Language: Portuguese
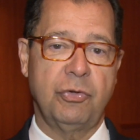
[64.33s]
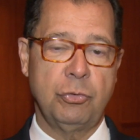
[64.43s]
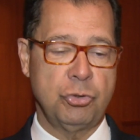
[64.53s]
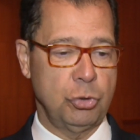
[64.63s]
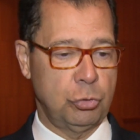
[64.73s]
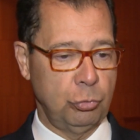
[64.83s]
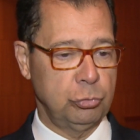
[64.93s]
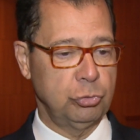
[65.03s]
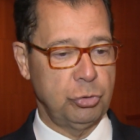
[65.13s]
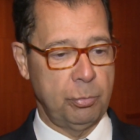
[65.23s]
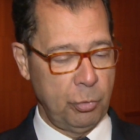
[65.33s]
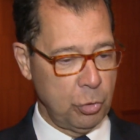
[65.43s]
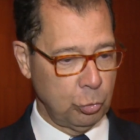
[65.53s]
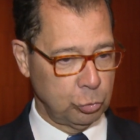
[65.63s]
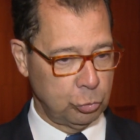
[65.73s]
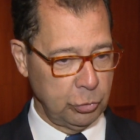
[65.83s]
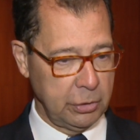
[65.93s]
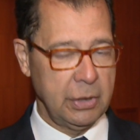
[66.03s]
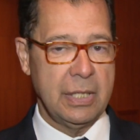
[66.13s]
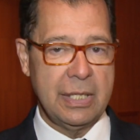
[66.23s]
foi no Instituto de
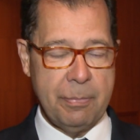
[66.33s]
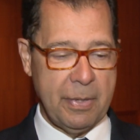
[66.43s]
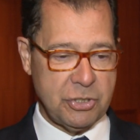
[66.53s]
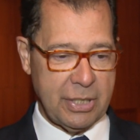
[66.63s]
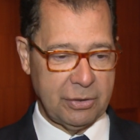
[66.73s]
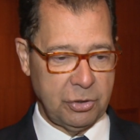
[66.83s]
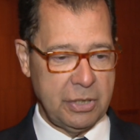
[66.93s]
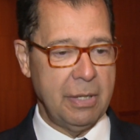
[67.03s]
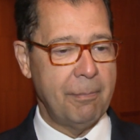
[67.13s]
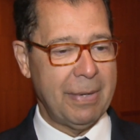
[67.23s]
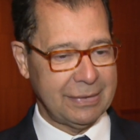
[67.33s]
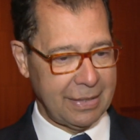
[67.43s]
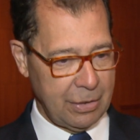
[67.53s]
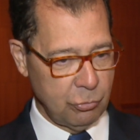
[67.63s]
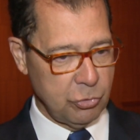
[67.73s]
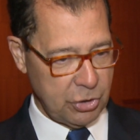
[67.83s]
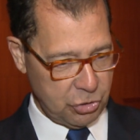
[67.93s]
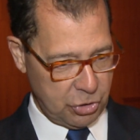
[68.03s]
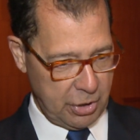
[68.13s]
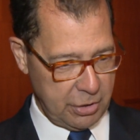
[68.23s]
Puricultura e Pediatria Matagão
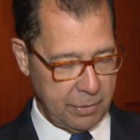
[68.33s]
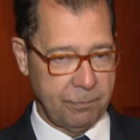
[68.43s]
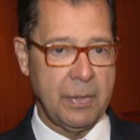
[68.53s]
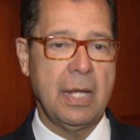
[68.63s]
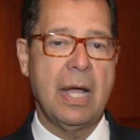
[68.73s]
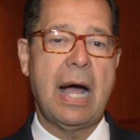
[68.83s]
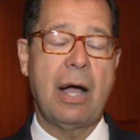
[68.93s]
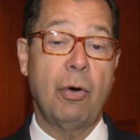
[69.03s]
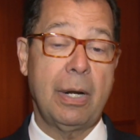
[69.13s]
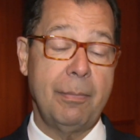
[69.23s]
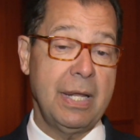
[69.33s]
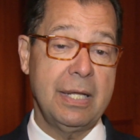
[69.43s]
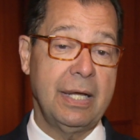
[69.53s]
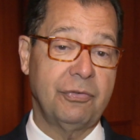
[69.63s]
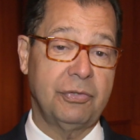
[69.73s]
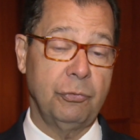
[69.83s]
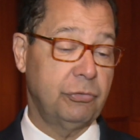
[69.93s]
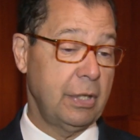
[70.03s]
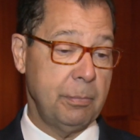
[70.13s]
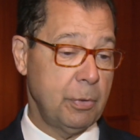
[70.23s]
Gesteira. Agora a minha ligação
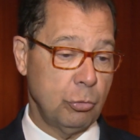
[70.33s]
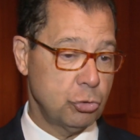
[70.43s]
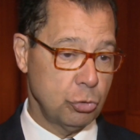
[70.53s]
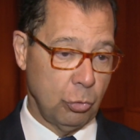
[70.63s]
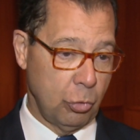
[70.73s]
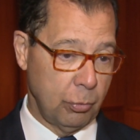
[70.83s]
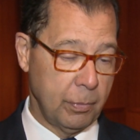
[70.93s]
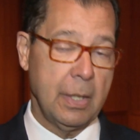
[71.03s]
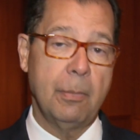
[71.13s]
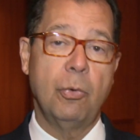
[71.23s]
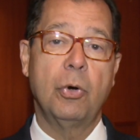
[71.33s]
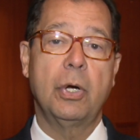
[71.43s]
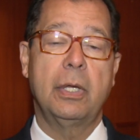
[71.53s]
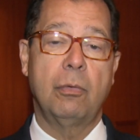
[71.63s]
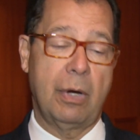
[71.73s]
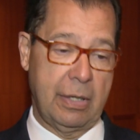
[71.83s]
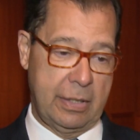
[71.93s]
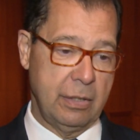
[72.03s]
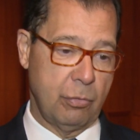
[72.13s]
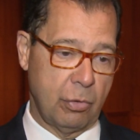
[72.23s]
sempre continuou por,
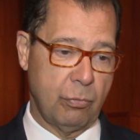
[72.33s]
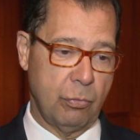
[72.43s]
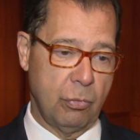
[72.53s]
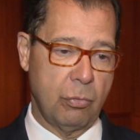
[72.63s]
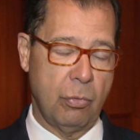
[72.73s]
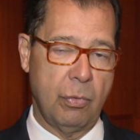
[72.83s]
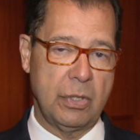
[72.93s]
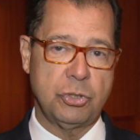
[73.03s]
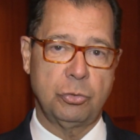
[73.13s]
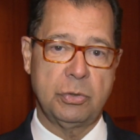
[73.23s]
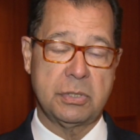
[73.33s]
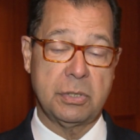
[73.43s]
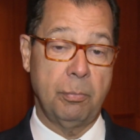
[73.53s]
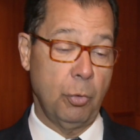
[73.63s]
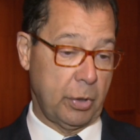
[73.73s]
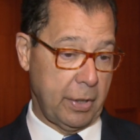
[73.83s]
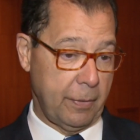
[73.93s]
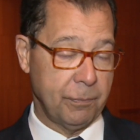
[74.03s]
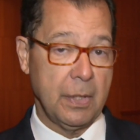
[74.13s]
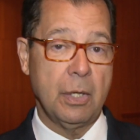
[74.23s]
aqui com a, com a instituição. Por
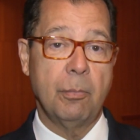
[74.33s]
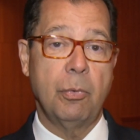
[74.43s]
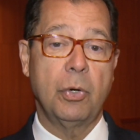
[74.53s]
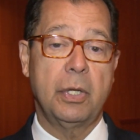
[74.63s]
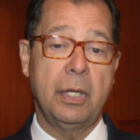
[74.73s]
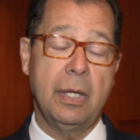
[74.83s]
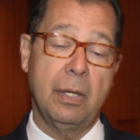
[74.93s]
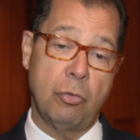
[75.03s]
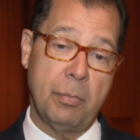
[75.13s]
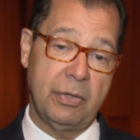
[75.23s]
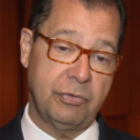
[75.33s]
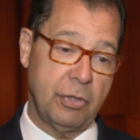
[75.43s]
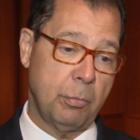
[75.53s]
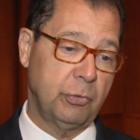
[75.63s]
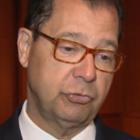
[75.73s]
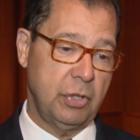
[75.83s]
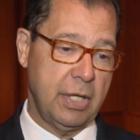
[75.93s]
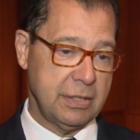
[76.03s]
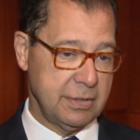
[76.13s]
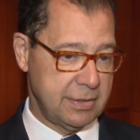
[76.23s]
quê? porque eu comecei como
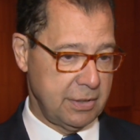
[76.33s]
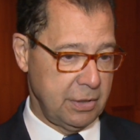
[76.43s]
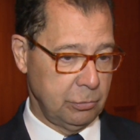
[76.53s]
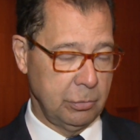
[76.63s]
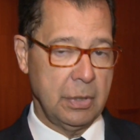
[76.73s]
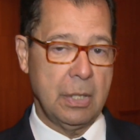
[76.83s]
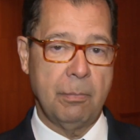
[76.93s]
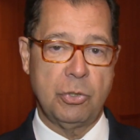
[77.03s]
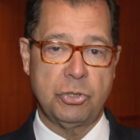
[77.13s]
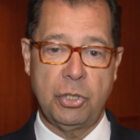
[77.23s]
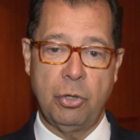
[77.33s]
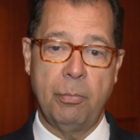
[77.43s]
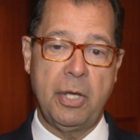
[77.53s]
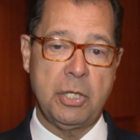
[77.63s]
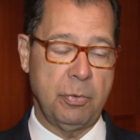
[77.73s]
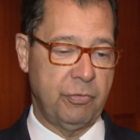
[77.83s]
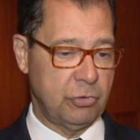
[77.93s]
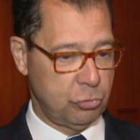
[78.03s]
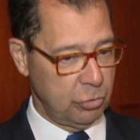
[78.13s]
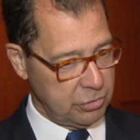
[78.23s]
auxiliar de ensino, posteriormente
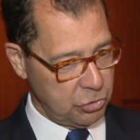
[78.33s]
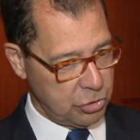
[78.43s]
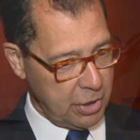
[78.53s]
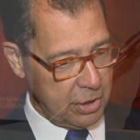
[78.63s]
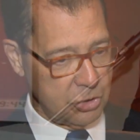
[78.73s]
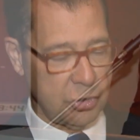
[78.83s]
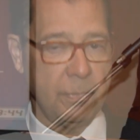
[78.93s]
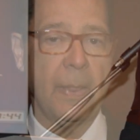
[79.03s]
professor assistente,